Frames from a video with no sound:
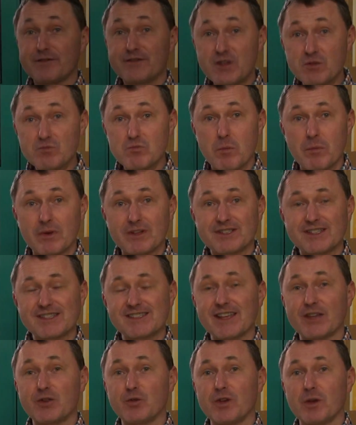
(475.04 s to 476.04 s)
w tym momencie
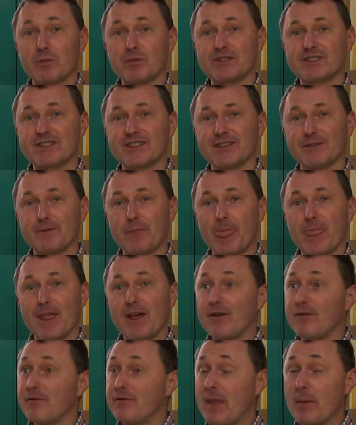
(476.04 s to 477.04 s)
znajdujemy się
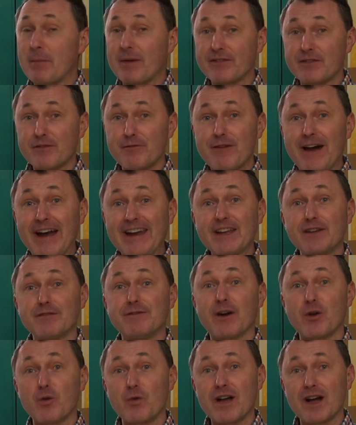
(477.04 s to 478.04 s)
w naprawdę fajnych
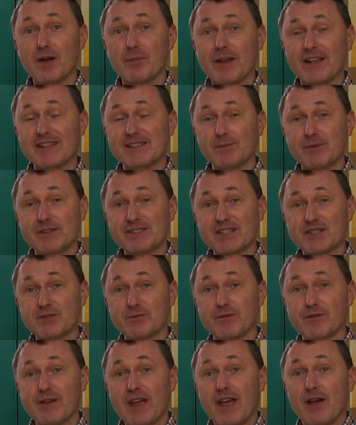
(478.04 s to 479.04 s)
warunkach pracy, bo
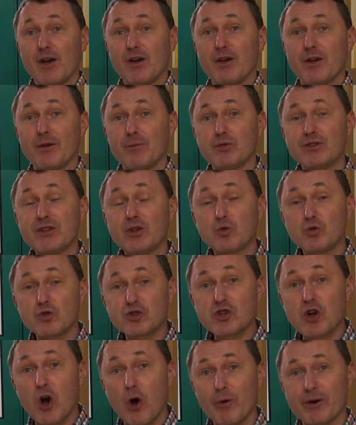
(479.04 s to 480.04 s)
jesteśmy w e, budynku
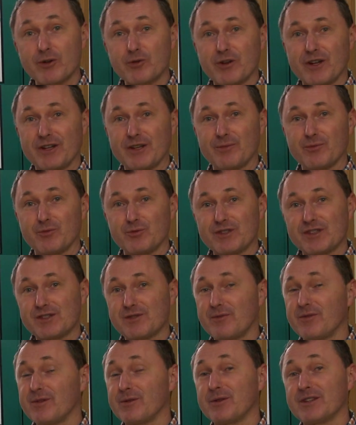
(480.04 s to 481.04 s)
szkoły, która nam
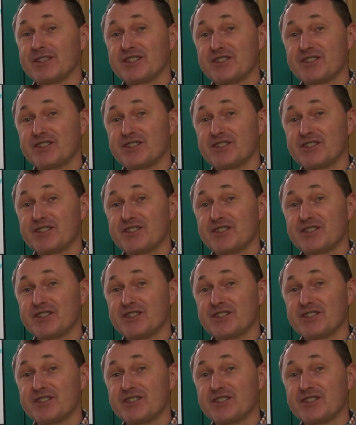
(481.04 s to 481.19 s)
udostępniała